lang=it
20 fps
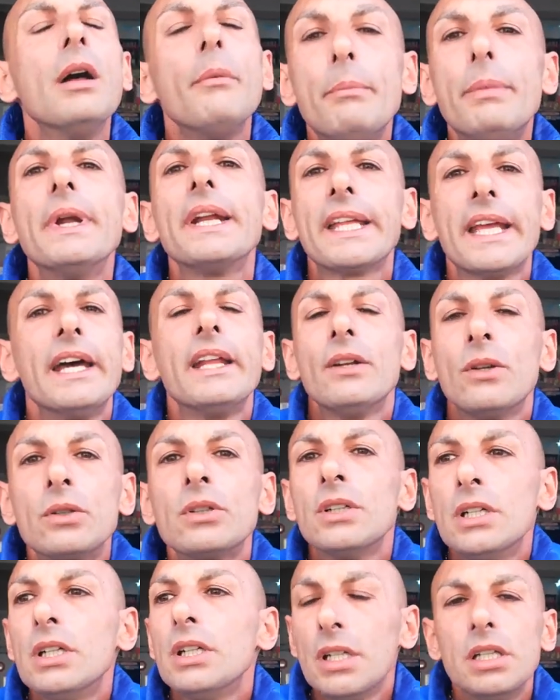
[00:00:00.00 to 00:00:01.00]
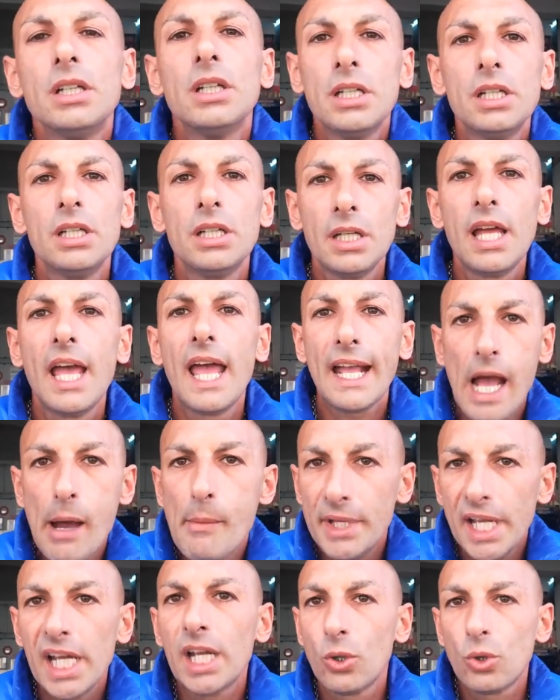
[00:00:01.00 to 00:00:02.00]
Perché non, eh,
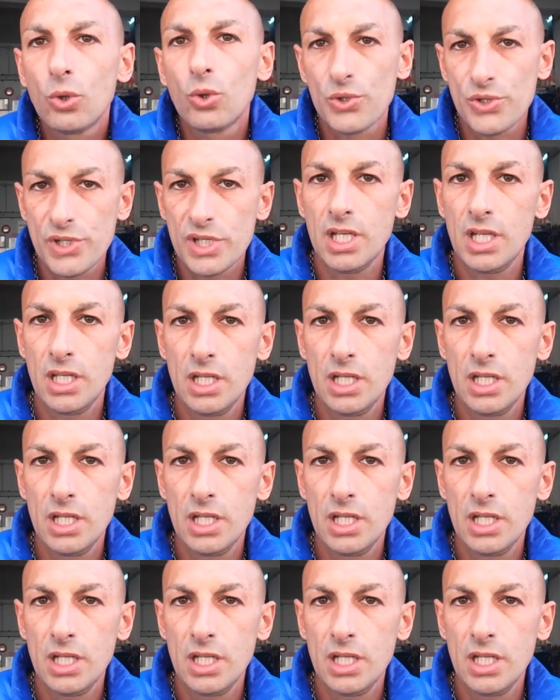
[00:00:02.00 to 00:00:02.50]
camminano così,